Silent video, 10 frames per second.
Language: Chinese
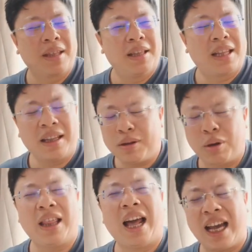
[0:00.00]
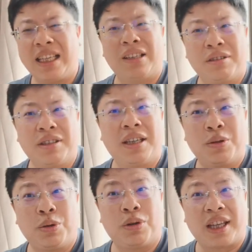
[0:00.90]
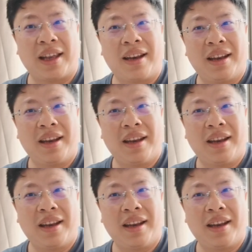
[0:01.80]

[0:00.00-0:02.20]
但是对他来讲就是一个弱点，